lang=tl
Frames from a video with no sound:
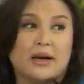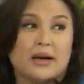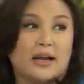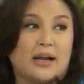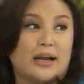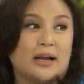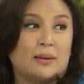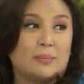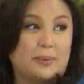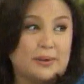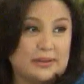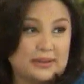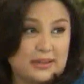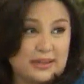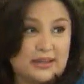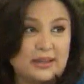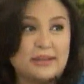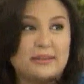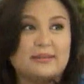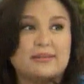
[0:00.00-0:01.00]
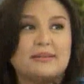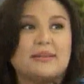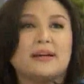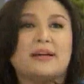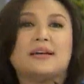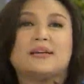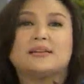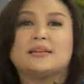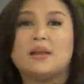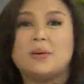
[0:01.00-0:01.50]
mga kapatid,
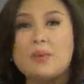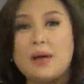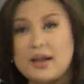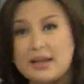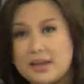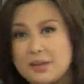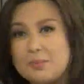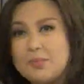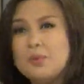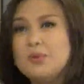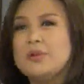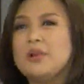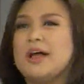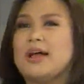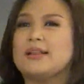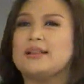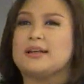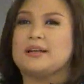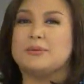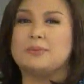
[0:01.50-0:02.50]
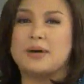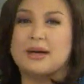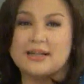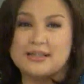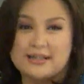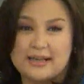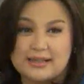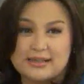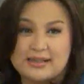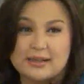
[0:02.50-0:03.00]
tawagin po natin ang
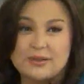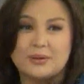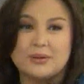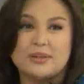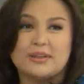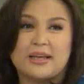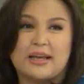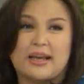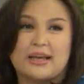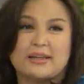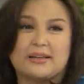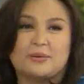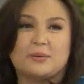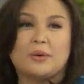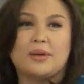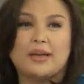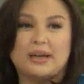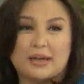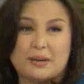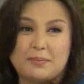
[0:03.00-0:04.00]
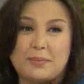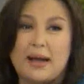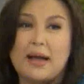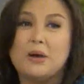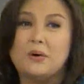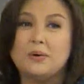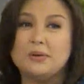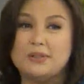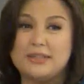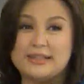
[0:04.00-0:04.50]
makasasagot niyan. Walang
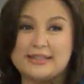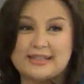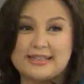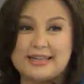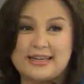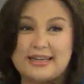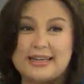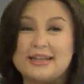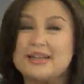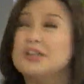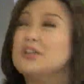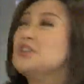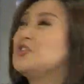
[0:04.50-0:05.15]
iba kundi si